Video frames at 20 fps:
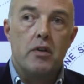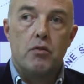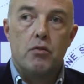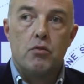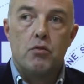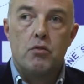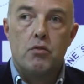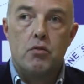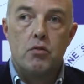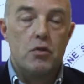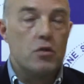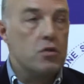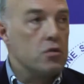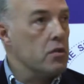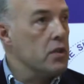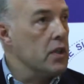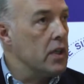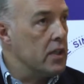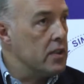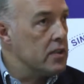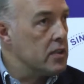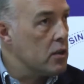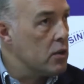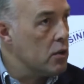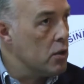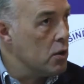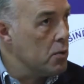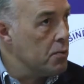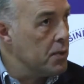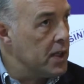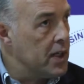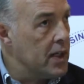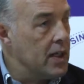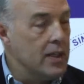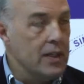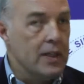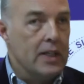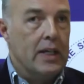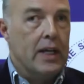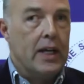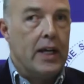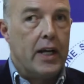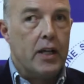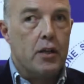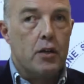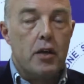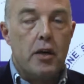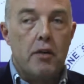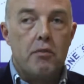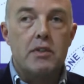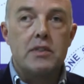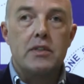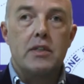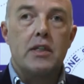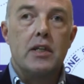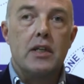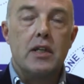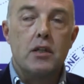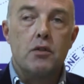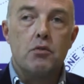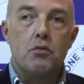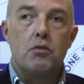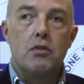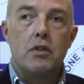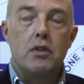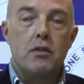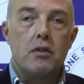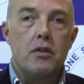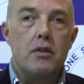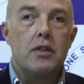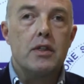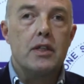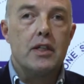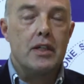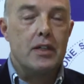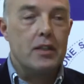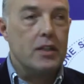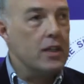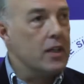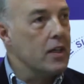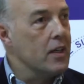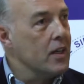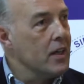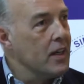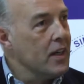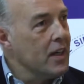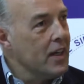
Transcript: in condizioni di crisi economica credo che queste ricadute in un'ottica di,